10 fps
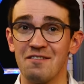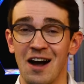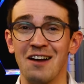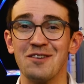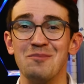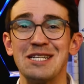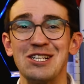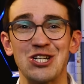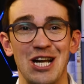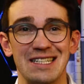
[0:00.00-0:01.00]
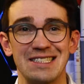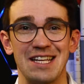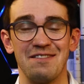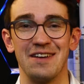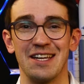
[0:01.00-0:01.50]
Fangen wir mit den Starts
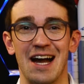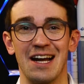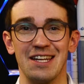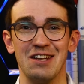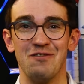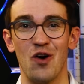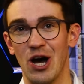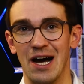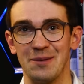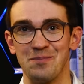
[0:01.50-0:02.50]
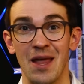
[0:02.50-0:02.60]
der vergangenen Woche an.